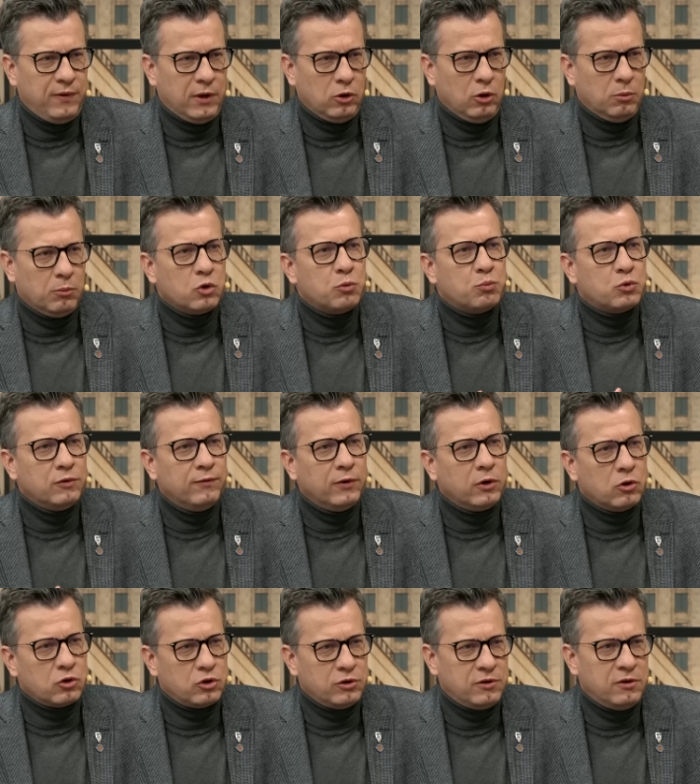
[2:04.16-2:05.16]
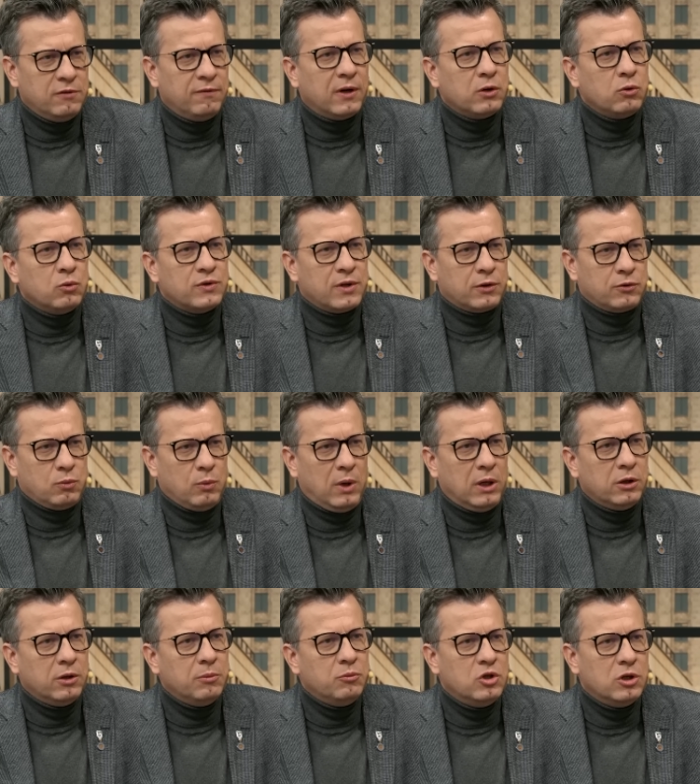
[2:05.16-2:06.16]
świadomość, przy wykorzystywaniu
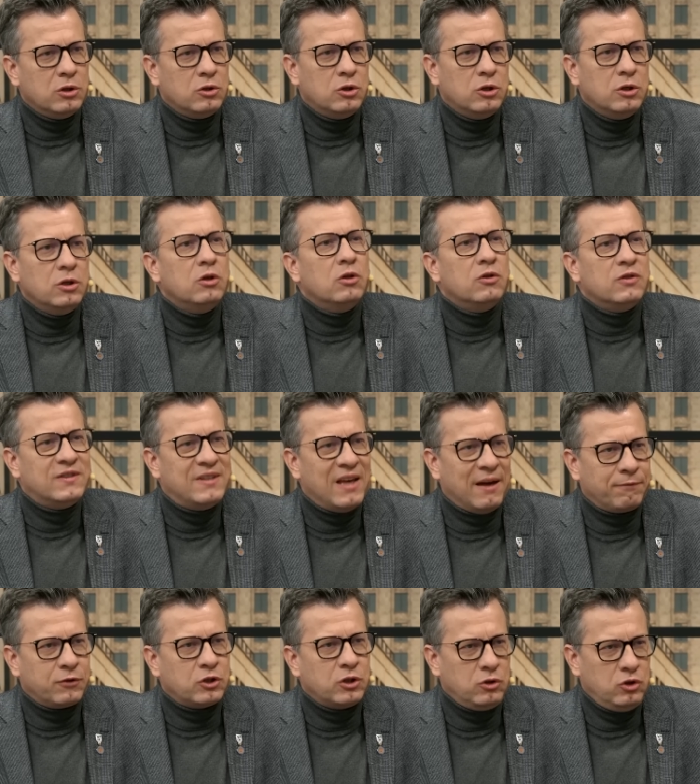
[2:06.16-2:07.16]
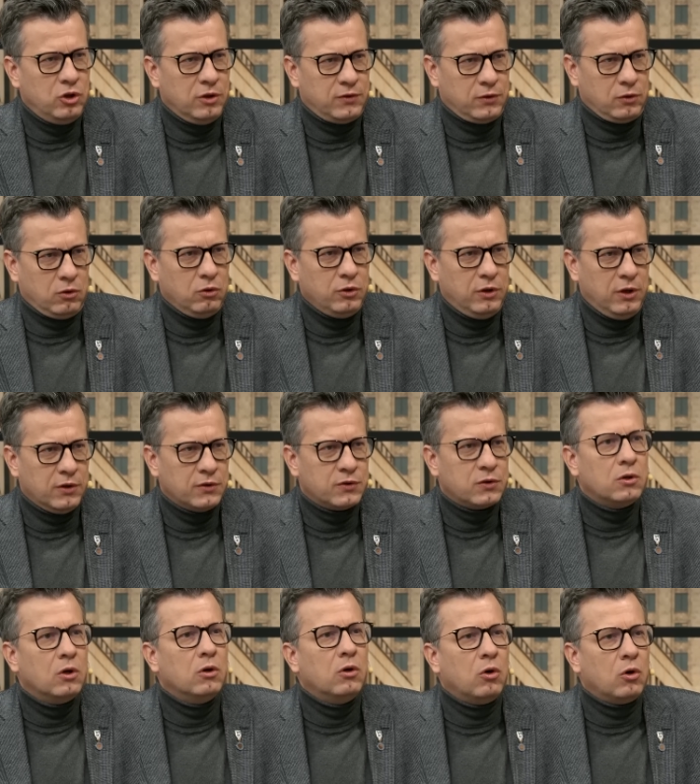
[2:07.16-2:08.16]
seksualnym dzieci zawsze dziecko
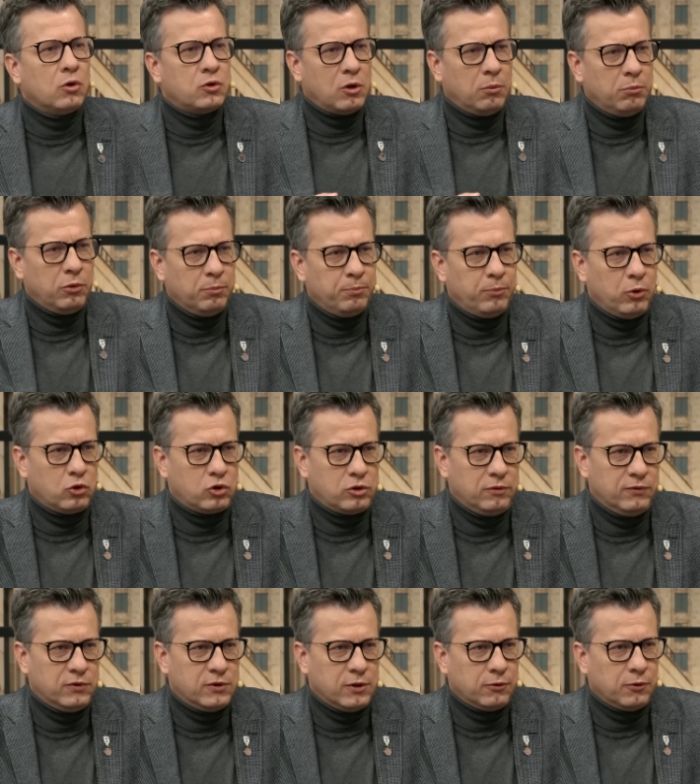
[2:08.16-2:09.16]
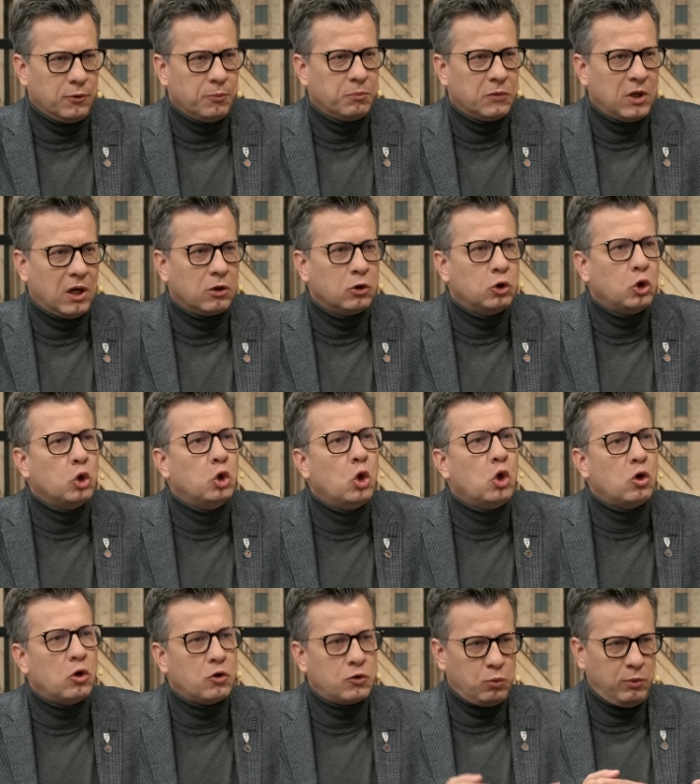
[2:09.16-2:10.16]
jest osobą pokrzywdzoną. Tak? To
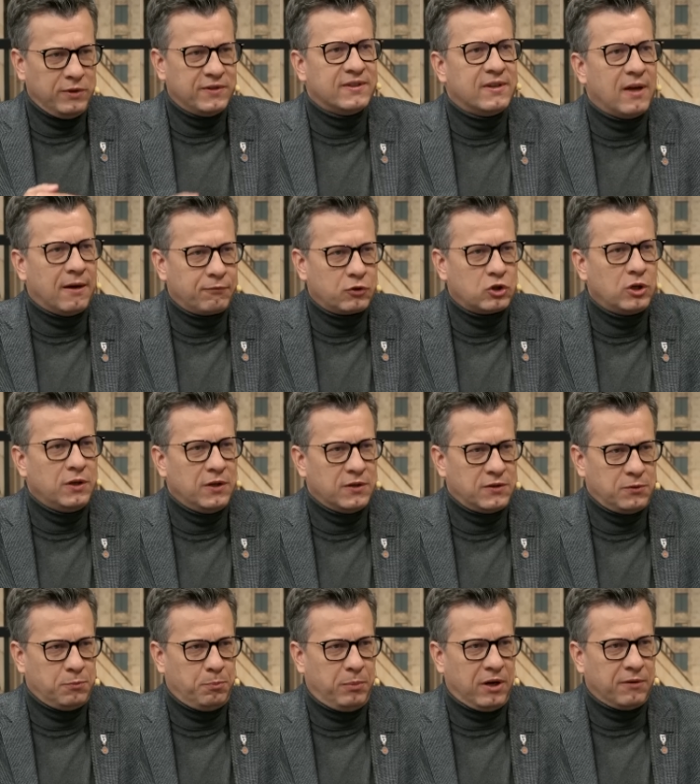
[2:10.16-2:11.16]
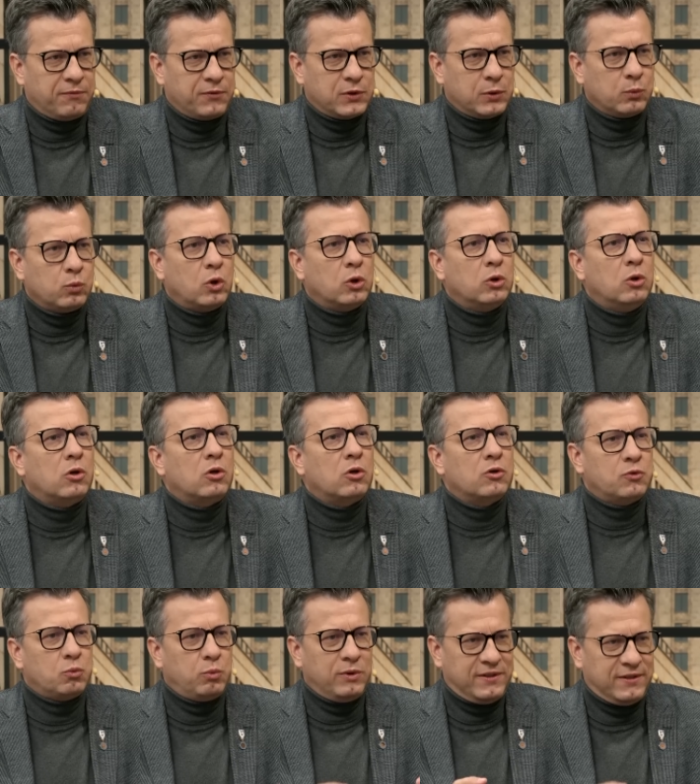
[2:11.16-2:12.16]
dorosły zawsze jest sprawcą, to
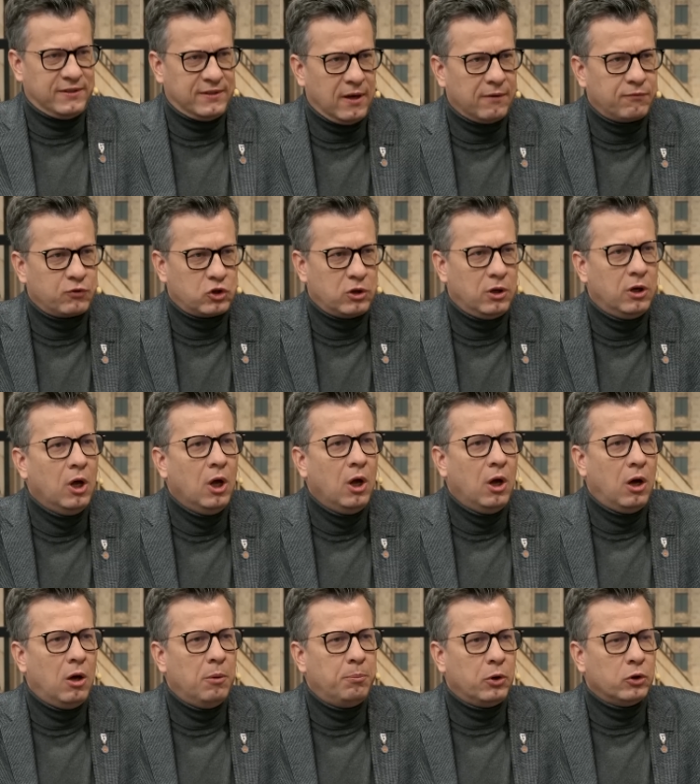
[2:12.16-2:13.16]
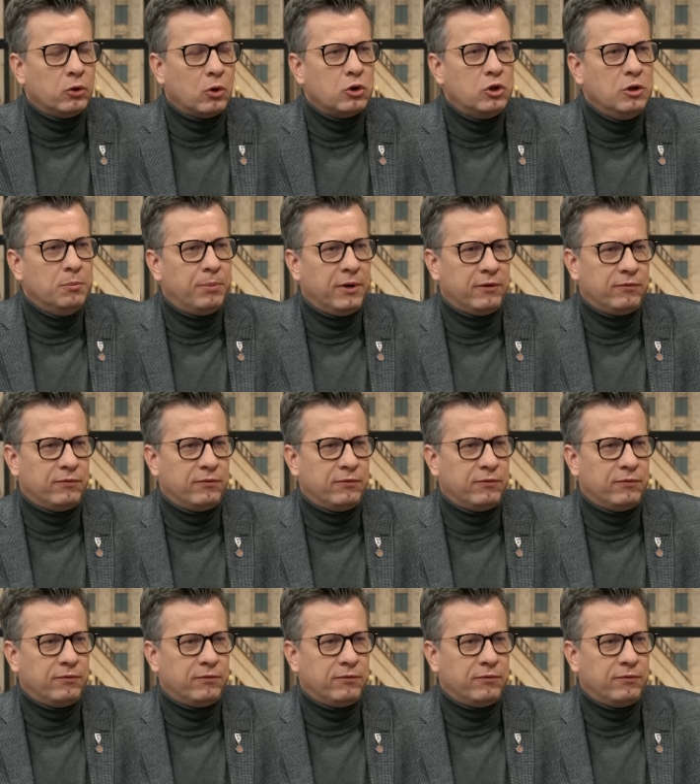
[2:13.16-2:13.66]
dorosły zawsze e, ponosi